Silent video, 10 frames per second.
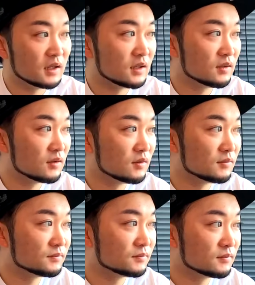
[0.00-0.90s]

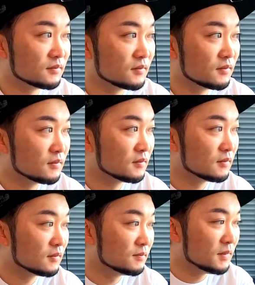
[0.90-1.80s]

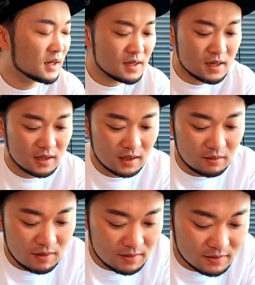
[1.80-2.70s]
マナー
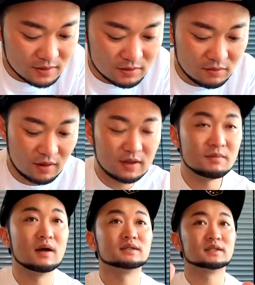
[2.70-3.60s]
が悪い人がいま